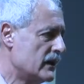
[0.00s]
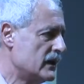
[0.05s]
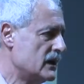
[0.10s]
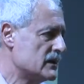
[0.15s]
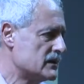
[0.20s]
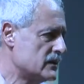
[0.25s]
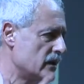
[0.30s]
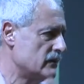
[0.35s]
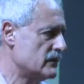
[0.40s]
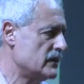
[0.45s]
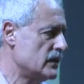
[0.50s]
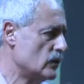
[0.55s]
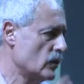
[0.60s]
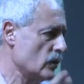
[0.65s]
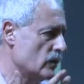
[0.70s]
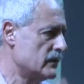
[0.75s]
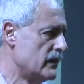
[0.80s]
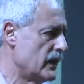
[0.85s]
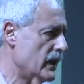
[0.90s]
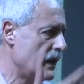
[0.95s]
en el
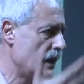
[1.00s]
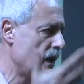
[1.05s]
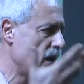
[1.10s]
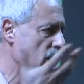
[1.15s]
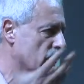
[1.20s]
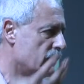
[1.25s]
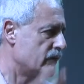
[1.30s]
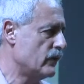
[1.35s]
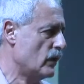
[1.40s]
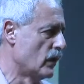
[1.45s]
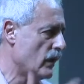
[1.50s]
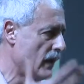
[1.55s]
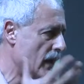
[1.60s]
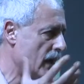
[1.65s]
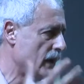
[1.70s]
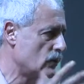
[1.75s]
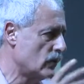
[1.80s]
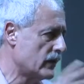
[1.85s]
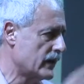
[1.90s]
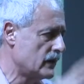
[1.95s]
sentido del
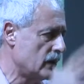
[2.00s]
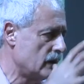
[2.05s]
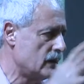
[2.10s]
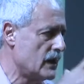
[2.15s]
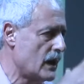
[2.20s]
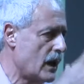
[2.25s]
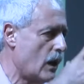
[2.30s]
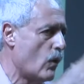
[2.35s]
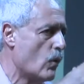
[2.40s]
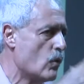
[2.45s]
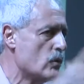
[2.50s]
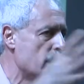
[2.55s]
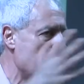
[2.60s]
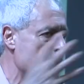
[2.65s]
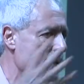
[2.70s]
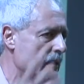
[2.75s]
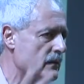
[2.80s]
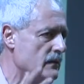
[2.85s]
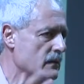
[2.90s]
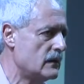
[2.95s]
ciudadano que tenía una
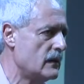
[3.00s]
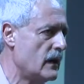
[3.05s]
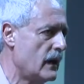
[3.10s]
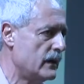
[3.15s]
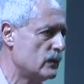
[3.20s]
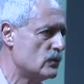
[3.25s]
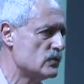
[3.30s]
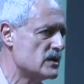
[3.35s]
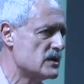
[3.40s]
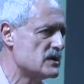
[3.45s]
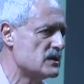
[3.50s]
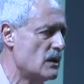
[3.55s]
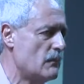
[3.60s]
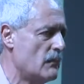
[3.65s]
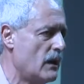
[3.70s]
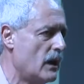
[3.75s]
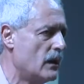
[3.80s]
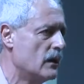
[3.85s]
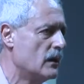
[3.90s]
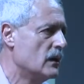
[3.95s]
identidad en un
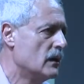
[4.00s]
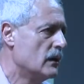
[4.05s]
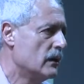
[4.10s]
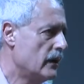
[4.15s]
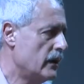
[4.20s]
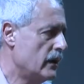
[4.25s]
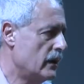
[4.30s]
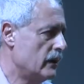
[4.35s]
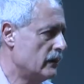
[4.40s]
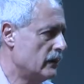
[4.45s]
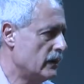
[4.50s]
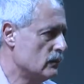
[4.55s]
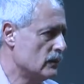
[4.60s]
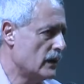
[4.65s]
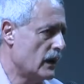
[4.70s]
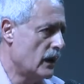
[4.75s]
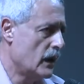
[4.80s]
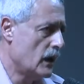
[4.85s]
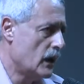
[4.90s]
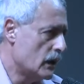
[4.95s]
sistema eh, de,
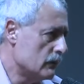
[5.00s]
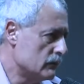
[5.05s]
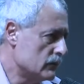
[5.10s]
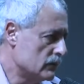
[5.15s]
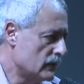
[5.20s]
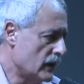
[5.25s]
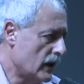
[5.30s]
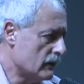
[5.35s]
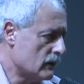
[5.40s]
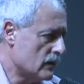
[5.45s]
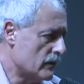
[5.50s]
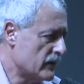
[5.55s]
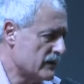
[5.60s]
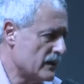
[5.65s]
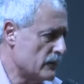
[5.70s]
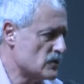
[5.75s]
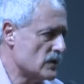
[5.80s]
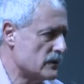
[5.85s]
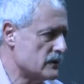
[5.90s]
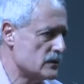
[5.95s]
una, de una, como
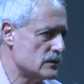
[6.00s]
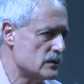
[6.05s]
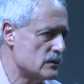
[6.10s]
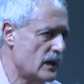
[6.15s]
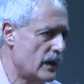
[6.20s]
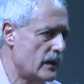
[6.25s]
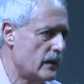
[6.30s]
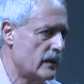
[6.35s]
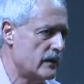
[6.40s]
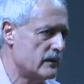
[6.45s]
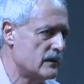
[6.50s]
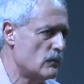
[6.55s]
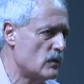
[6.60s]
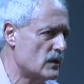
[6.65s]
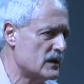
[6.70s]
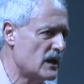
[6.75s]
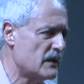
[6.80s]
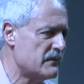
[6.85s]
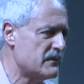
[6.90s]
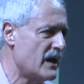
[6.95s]
decíamos antes, de una eh,
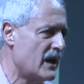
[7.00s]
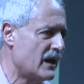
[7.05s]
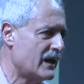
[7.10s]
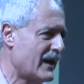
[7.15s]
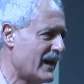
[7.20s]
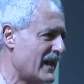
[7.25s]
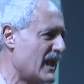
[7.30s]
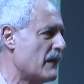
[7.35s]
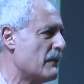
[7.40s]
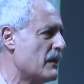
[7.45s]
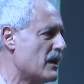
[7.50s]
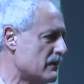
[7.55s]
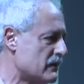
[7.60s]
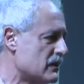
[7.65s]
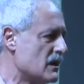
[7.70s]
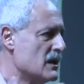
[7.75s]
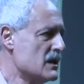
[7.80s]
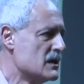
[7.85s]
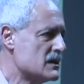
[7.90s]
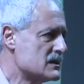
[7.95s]
democracia, cada vez
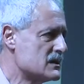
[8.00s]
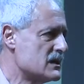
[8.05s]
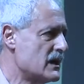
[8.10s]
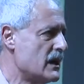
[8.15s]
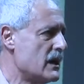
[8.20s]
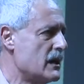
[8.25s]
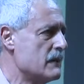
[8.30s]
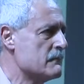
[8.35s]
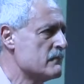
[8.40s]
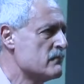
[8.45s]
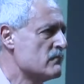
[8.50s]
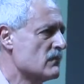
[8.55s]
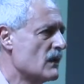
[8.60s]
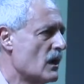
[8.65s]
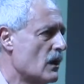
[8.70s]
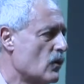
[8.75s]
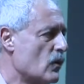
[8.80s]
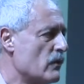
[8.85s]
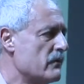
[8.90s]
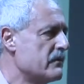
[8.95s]
se
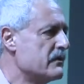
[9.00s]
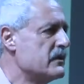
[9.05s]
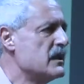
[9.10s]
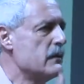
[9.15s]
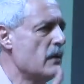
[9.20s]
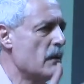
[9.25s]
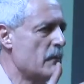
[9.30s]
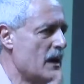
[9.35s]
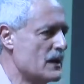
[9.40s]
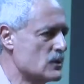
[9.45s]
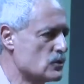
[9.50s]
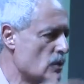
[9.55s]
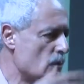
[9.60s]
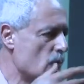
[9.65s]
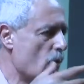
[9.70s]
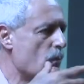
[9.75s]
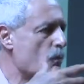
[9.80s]
concibe más como